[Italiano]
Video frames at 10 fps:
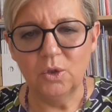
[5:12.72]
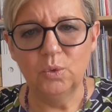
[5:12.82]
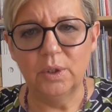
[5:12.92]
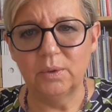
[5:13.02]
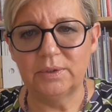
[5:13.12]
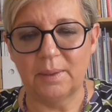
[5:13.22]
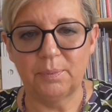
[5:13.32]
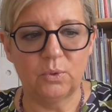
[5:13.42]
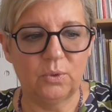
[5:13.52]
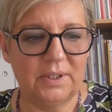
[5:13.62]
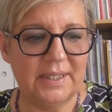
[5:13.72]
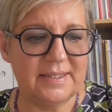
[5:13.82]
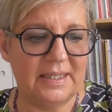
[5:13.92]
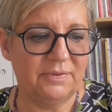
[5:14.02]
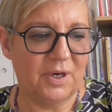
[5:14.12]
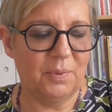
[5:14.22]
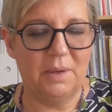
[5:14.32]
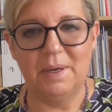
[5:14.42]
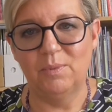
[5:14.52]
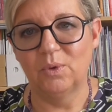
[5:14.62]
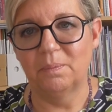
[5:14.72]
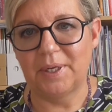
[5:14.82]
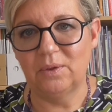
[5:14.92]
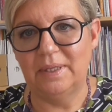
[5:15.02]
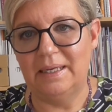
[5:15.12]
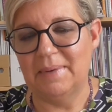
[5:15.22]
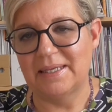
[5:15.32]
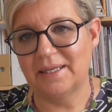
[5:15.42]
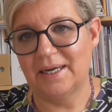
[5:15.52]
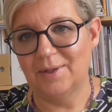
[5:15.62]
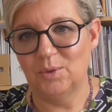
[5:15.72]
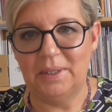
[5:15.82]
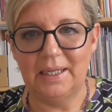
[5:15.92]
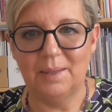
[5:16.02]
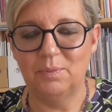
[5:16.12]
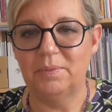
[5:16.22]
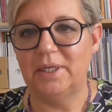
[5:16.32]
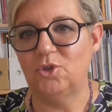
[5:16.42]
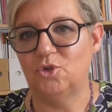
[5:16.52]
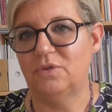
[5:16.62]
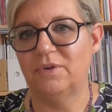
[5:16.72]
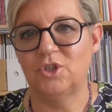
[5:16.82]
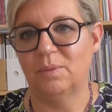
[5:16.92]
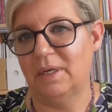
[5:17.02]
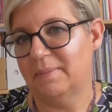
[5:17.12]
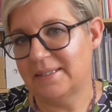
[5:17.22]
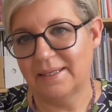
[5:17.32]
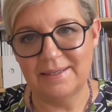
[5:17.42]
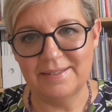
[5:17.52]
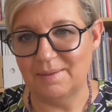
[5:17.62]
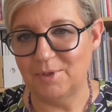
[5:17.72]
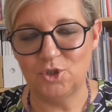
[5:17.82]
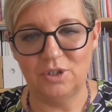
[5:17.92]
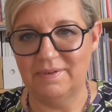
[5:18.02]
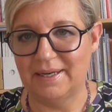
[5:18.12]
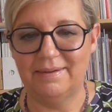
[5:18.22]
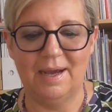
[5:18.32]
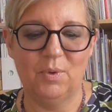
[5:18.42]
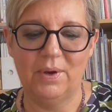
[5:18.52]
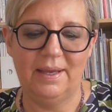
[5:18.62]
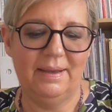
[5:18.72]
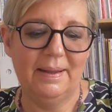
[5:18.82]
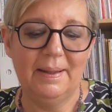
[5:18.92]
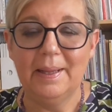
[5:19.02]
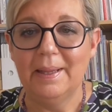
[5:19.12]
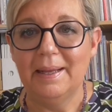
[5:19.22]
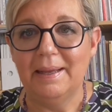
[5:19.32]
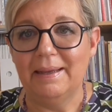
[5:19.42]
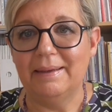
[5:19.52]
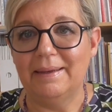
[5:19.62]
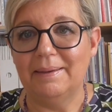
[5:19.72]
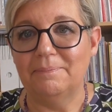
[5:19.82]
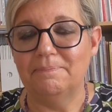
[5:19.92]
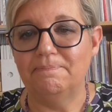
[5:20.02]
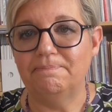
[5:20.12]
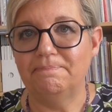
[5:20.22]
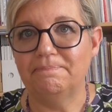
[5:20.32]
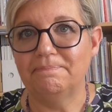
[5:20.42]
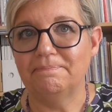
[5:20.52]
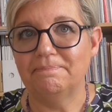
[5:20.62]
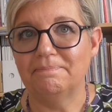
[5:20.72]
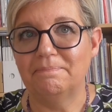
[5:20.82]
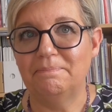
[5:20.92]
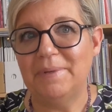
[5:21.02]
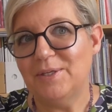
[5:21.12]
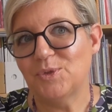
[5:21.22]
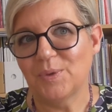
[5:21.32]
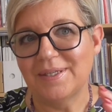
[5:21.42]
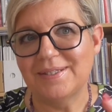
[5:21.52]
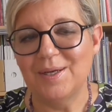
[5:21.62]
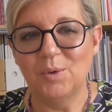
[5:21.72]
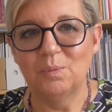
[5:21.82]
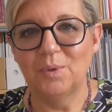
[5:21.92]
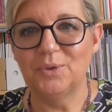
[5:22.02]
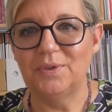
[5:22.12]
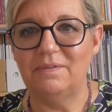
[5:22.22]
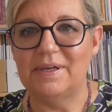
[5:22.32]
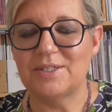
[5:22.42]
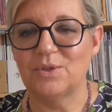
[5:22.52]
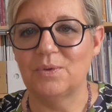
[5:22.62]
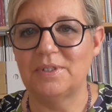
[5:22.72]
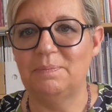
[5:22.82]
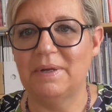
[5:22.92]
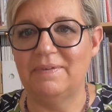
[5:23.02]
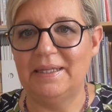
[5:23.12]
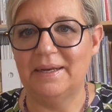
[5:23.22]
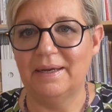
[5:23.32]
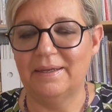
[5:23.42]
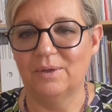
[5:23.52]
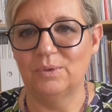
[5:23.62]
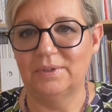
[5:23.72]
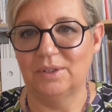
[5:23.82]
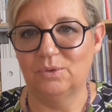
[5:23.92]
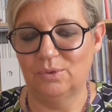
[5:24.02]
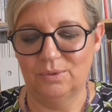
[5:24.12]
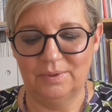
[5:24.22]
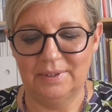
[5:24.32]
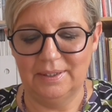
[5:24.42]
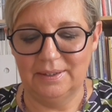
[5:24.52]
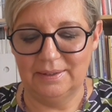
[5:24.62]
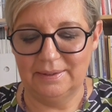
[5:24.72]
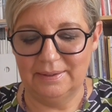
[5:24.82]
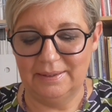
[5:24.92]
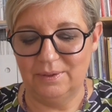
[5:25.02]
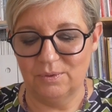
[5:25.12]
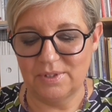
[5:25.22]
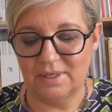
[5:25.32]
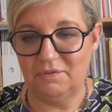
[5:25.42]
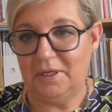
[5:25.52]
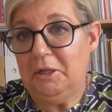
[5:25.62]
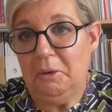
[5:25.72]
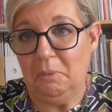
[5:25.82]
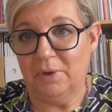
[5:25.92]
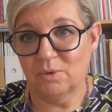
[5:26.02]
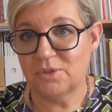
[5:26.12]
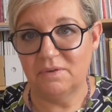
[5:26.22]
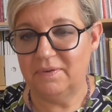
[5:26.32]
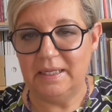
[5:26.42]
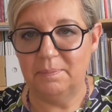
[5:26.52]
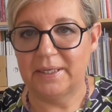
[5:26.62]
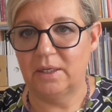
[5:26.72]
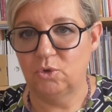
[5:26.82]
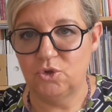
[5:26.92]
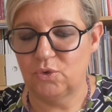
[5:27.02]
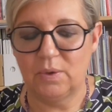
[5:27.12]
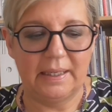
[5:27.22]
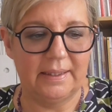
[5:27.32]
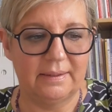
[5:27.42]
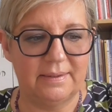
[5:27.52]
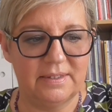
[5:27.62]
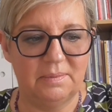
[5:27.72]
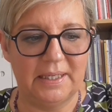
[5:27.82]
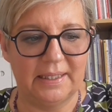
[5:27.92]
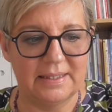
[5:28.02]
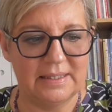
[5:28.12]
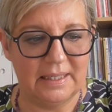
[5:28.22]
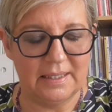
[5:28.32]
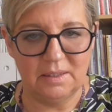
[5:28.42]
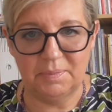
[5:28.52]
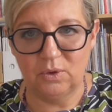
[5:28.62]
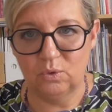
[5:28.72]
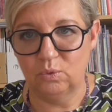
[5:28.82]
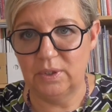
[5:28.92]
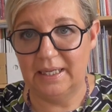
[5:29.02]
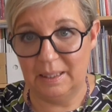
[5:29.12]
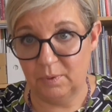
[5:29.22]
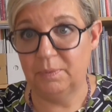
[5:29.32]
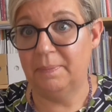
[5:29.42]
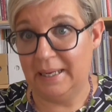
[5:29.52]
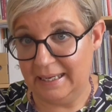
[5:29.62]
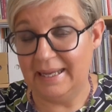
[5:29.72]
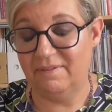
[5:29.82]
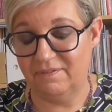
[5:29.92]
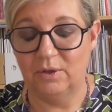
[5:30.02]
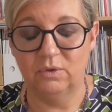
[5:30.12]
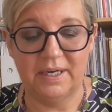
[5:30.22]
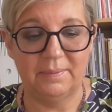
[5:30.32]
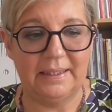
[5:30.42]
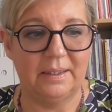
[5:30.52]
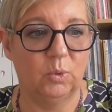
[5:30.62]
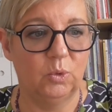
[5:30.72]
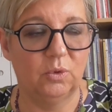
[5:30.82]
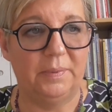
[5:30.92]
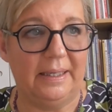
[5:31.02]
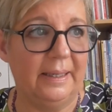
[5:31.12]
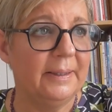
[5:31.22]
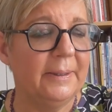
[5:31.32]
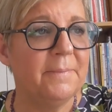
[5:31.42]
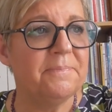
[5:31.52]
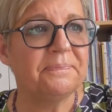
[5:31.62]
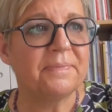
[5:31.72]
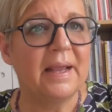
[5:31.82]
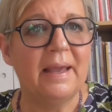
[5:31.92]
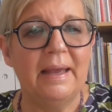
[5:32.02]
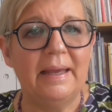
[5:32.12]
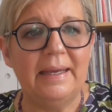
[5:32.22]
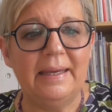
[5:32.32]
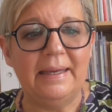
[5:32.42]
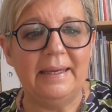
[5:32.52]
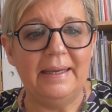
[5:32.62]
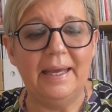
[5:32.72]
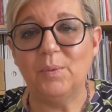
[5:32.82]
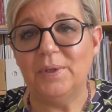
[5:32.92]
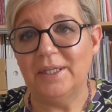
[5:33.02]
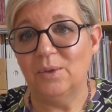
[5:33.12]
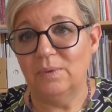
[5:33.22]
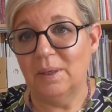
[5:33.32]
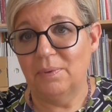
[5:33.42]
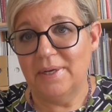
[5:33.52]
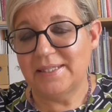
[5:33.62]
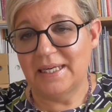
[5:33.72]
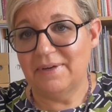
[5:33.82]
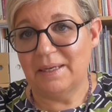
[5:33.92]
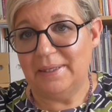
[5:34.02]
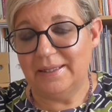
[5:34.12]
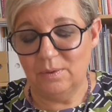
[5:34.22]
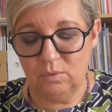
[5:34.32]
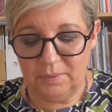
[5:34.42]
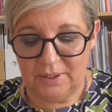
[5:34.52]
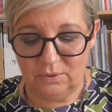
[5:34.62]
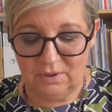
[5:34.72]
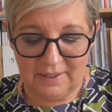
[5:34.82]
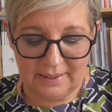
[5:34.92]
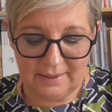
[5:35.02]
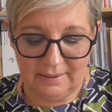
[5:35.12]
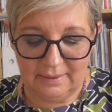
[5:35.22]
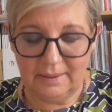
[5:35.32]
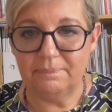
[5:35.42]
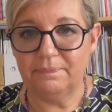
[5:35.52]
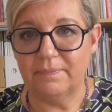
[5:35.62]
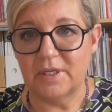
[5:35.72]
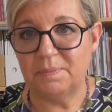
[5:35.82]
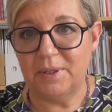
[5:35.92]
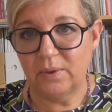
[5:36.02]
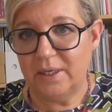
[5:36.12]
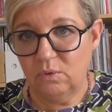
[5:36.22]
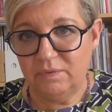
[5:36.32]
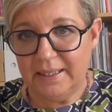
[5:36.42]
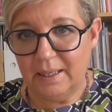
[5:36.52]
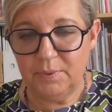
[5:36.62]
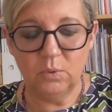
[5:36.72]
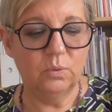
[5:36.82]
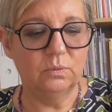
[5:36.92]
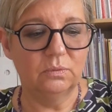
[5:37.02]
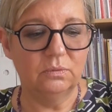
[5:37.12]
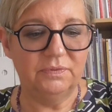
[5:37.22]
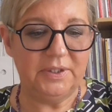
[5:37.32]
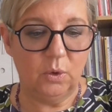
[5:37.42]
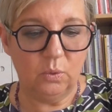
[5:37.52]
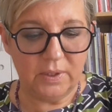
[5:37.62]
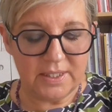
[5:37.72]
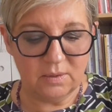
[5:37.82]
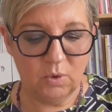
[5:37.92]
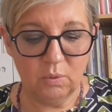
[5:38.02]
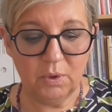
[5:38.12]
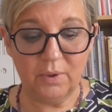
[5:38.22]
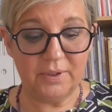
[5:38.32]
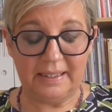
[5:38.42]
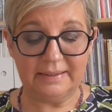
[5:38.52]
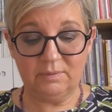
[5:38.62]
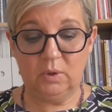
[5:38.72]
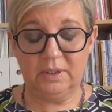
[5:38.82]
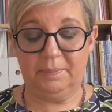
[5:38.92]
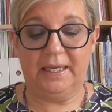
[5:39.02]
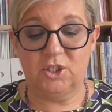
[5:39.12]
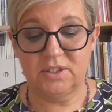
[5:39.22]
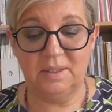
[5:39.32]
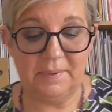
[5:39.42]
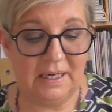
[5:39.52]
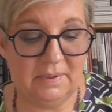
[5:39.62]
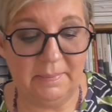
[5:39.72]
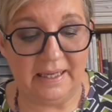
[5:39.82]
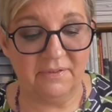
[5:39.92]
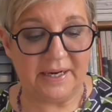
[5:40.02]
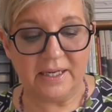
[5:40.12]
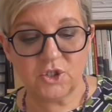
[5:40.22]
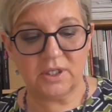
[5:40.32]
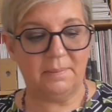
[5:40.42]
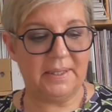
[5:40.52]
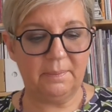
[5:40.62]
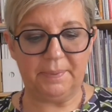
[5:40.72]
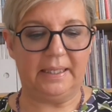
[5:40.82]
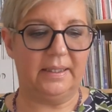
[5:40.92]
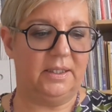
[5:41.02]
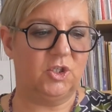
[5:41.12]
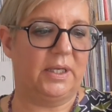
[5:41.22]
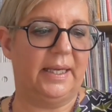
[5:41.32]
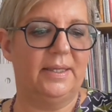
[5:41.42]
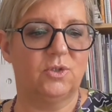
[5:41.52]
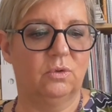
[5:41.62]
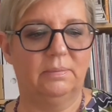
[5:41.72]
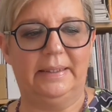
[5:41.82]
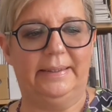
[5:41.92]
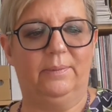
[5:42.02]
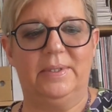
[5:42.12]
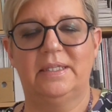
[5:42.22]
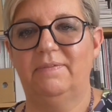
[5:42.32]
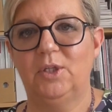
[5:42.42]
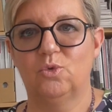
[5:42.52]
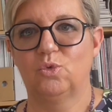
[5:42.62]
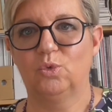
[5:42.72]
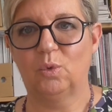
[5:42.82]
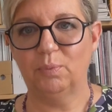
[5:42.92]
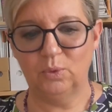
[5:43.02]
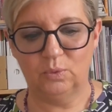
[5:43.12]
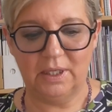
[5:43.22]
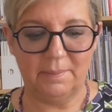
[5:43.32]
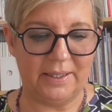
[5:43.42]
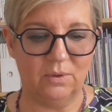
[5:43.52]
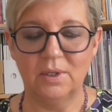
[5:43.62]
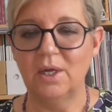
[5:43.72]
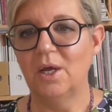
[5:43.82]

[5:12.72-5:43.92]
due o tre prodotti da Sephora, poi abbiamo comprato delle maschere la domenica pomeriggio, ci facciamo le maschere insieme, ci divertiamo e, e mm, penso che sia un modo diverso così per venire anche a contatto con eh, le nostre figlie o i nostri figli, perché no, ci sono anche tantissimi ragazzi che si prendono cura della propria pelle e fanno veramente molto bene e, e, quindi nulla può essere veramente un momento divertente. Mm, spero che non venga più un video lunghissimo come quello dell'altra volta perché c'è sempre la mia amica Franci che mi riprende e dice che insomma eh, questi video sono troppo lunghi ma io